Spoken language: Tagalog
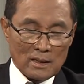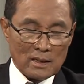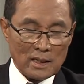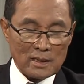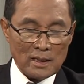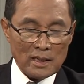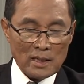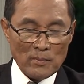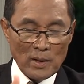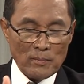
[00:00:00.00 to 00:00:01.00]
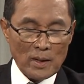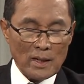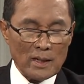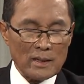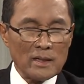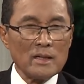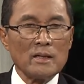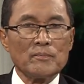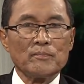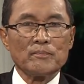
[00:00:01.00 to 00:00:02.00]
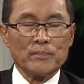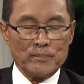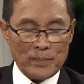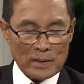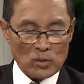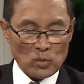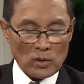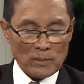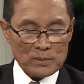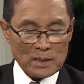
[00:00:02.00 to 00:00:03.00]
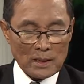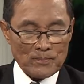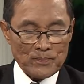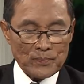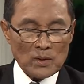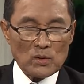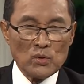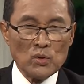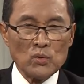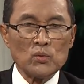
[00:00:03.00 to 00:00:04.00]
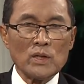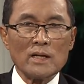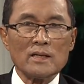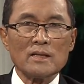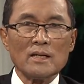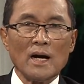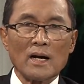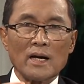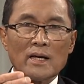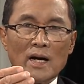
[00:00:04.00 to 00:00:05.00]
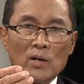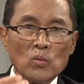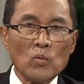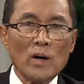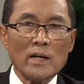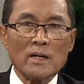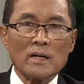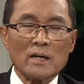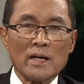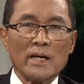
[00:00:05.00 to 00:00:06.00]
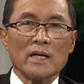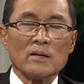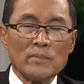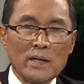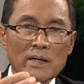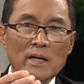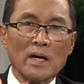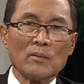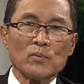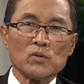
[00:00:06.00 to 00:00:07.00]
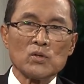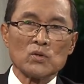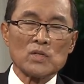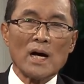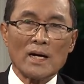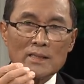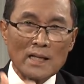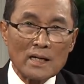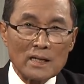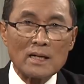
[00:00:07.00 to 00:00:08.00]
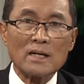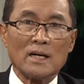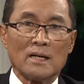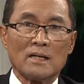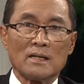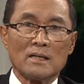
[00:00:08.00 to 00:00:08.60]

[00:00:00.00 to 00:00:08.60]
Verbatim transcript: ket iti bagbaga ni Pedro Kabsat no dagiti agay aywan ngayon ayaban ni Apo Dios akatalek na